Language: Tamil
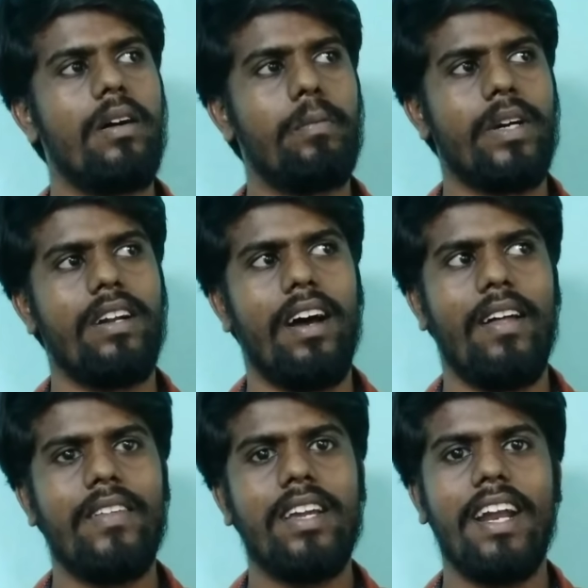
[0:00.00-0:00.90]
இப்போ
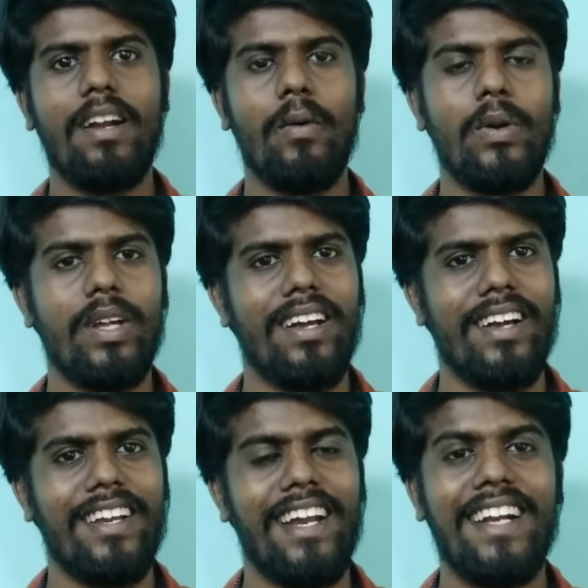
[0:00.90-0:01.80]
அதாவது என் ஒரு
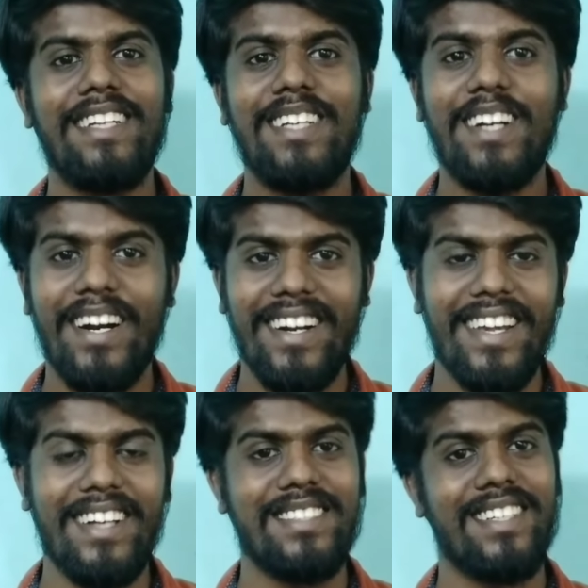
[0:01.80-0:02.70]
எனர்ஜெட்டிக்கான
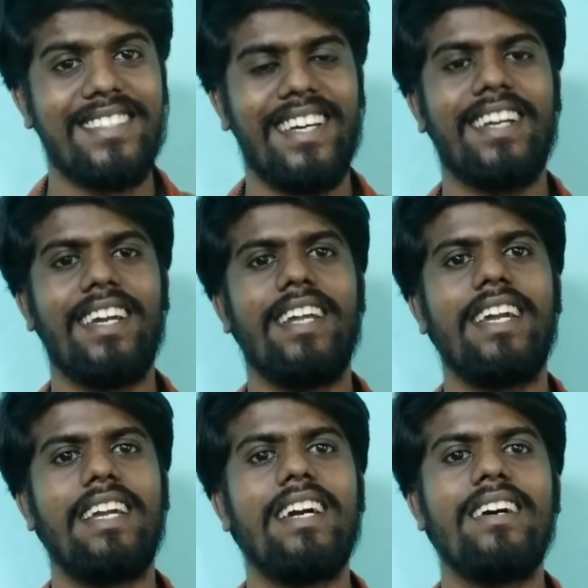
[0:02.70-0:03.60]
யங்ஸ்டர்ஸ் தான் நீங்கள்
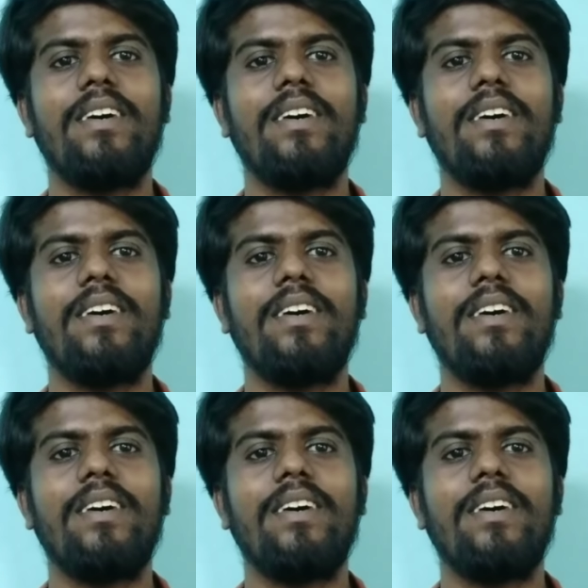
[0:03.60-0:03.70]
இருக்கீங்க